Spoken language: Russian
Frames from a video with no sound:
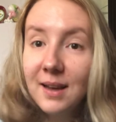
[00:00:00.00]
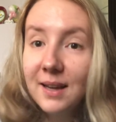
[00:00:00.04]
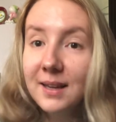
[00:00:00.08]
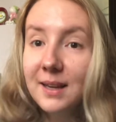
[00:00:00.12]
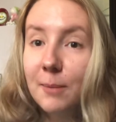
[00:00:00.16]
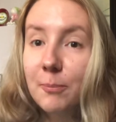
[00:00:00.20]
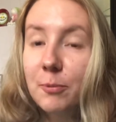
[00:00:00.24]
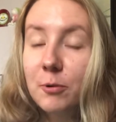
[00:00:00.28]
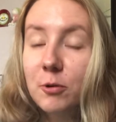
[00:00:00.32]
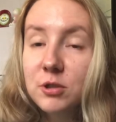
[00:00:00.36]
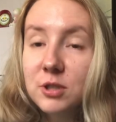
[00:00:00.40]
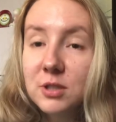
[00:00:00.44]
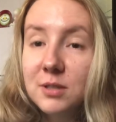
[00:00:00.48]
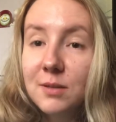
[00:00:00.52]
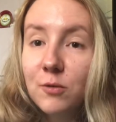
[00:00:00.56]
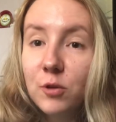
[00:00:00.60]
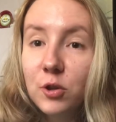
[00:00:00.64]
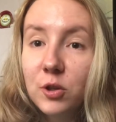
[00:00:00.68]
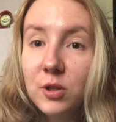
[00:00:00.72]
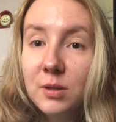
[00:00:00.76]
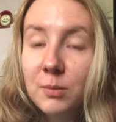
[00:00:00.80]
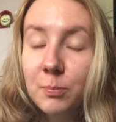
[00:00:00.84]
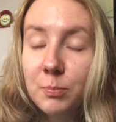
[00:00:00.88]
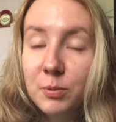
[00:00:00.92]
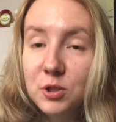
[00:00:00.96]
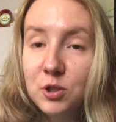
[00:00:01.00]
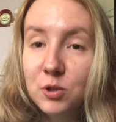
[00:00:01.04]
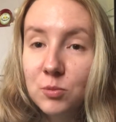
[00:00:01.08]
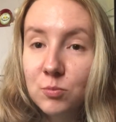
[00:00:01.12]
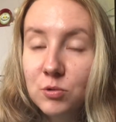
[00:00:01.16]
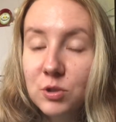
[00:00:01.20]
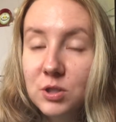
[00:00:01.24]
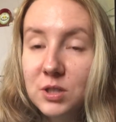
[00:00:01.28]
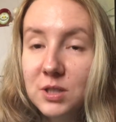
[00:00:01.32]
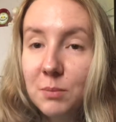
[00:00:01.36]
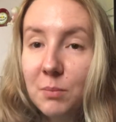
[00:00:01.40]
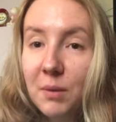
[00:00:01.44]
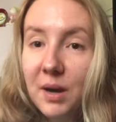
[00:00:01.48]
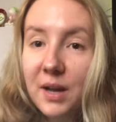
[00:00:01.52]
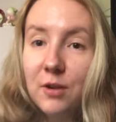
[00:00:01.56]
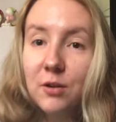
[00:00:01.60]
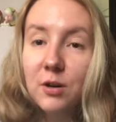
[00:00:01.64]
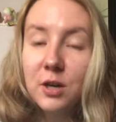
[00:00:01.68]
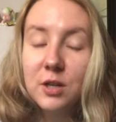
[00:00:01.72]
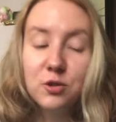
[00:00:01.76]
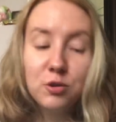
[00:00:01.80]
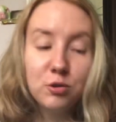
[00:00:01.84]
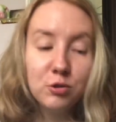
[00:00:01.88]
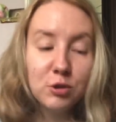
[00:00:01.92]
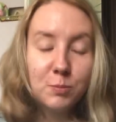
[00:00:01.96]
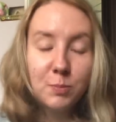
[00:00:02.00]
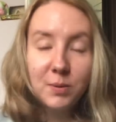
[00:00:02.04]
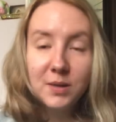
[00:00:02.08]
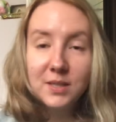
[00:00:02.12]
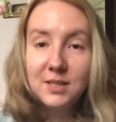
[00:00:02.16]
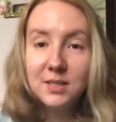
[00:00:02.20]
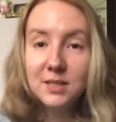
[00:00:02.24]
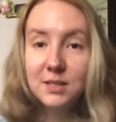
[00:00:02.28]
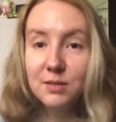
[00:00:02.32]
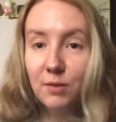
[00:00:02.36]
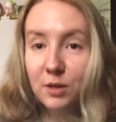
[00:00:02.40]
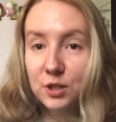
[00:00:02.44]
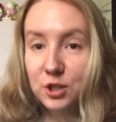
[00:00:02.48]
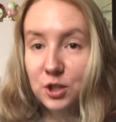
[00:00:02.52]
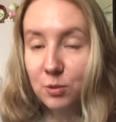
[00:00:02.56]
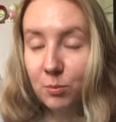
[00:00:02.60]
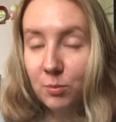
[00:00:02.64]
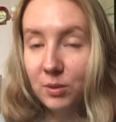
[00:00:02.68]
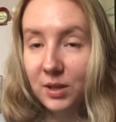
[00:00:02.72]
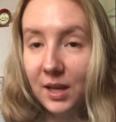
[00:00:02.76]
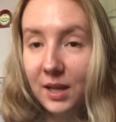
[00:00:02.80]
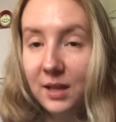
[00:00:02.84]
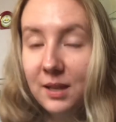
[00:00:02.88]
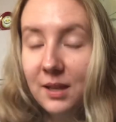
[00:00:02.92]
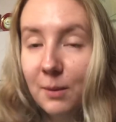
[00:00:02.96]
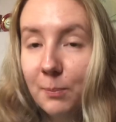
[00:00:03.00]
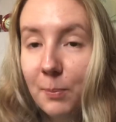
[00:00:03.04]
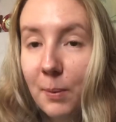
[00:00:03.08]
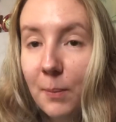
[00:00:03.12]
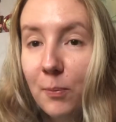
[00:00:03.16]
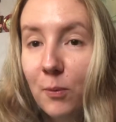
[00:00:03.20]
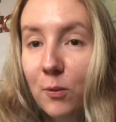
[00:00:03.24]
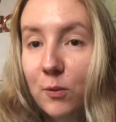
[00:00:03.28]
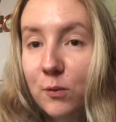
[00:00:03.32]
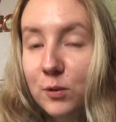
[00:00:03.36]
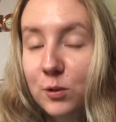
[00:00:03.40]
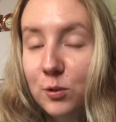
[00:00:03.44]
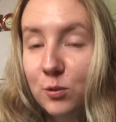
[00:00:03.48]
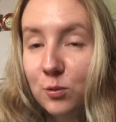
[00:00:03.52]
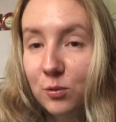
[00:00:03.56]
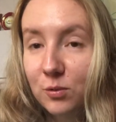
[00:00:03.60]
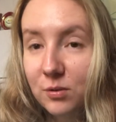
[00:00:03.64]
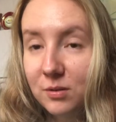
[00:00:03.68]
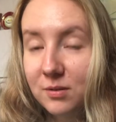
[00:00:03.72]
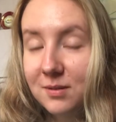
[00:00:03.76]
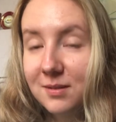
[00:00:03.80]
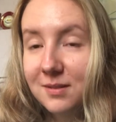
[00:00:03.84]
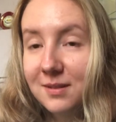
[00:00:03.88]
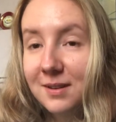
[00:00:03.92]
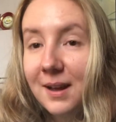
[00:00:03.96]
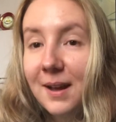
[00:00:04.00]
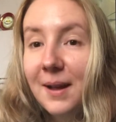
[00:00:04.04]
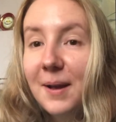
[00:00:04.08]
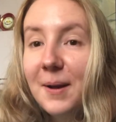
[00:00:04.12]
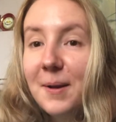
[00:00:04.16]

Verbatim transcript: Я просто вот э, почему снимаю, хочу спросить ваше мнение по поводу э,